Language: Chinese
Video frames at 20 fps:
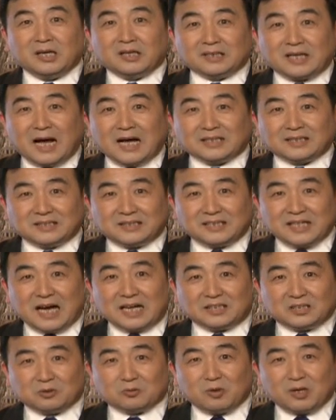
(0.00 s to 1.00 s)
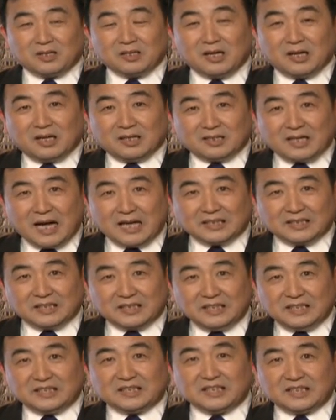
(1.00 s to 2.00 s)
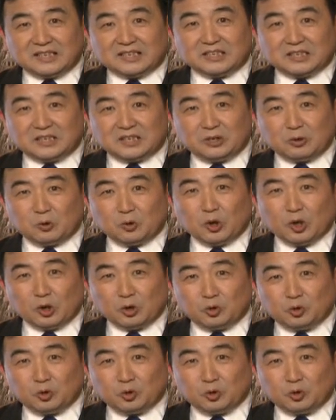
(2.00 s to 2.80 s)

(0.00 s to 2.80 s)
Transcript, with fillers: 他的价值观，他的一切的自由，